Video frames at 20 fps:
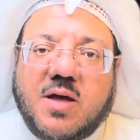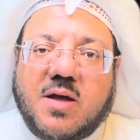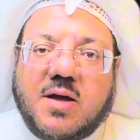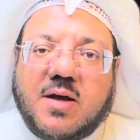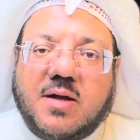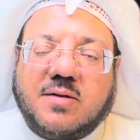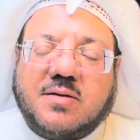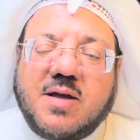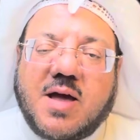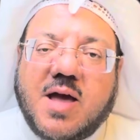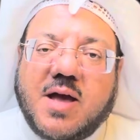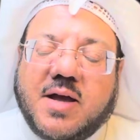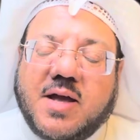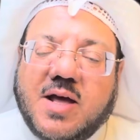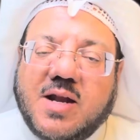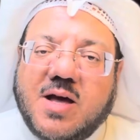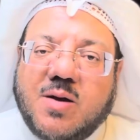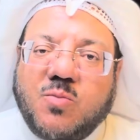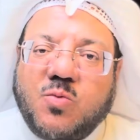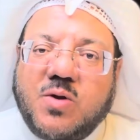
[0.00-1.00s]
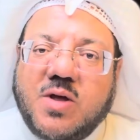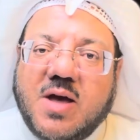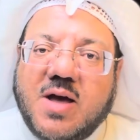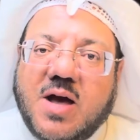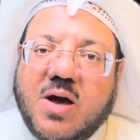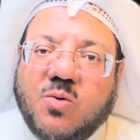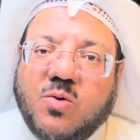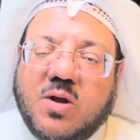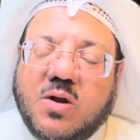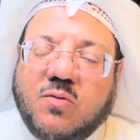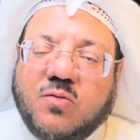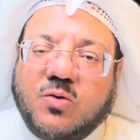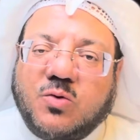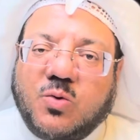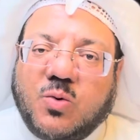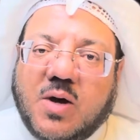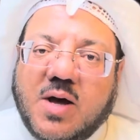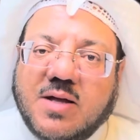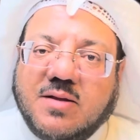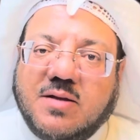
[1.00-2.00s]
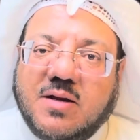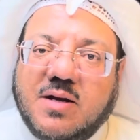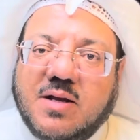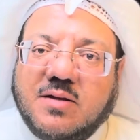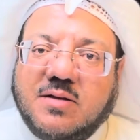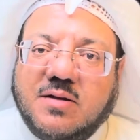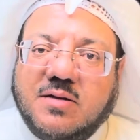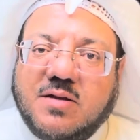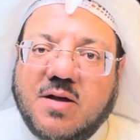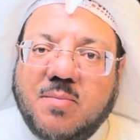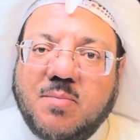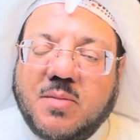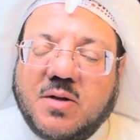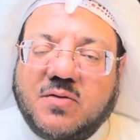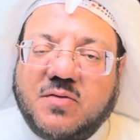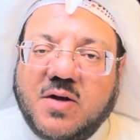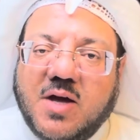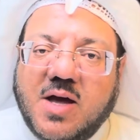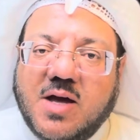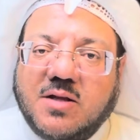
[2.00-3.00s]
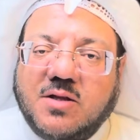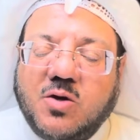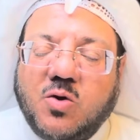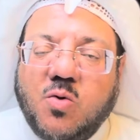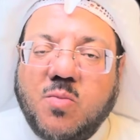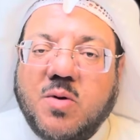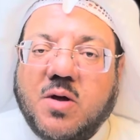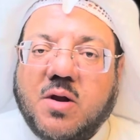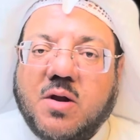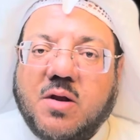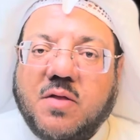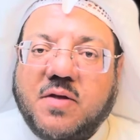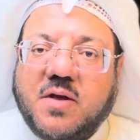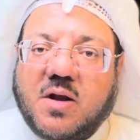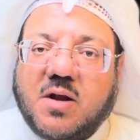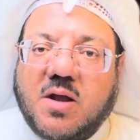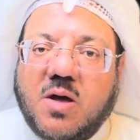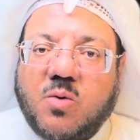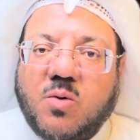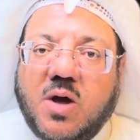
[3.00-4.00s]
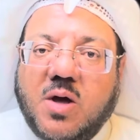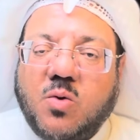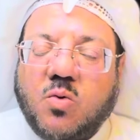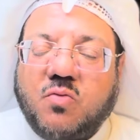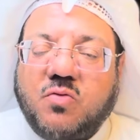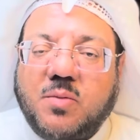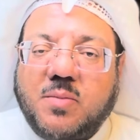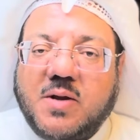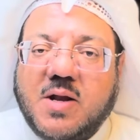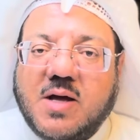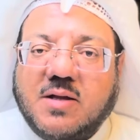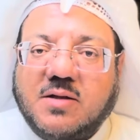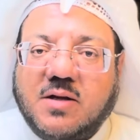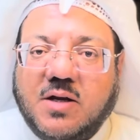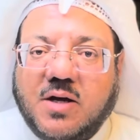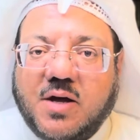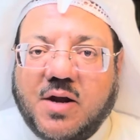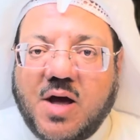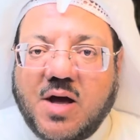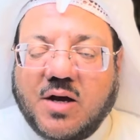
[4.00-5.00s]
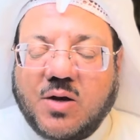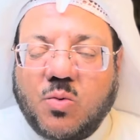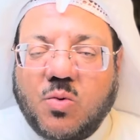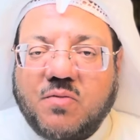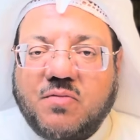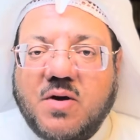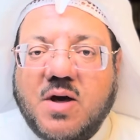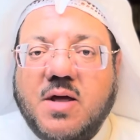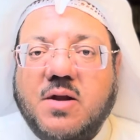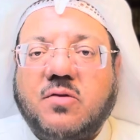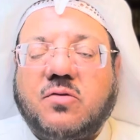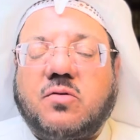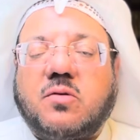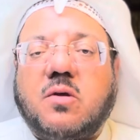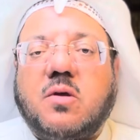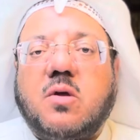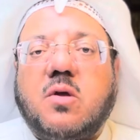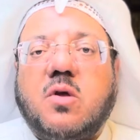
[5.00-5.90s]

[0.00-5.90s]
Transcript: انتهى كلامنا حول الفتوحات التي تمت في عهد عمر رضي الله عنه في بلاد العراق وفارس